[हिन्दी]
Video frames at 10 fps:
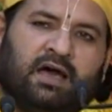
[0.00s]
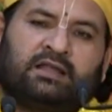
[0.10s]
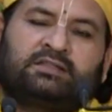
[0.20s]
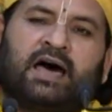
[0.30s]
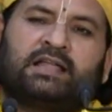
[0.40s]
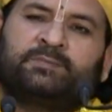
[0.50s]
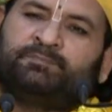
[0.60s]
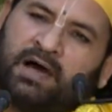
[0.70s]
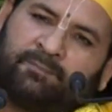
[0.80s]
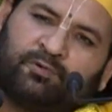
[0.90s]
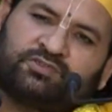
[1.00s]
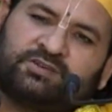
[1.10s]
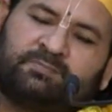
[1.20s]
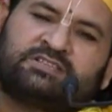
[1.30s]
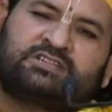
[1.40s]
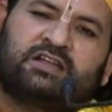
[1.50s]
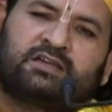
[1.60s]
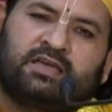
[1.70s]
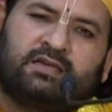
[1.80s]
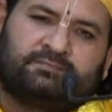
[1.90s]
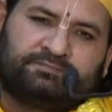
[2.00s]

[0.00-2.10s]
अर्थात पापों से बच करके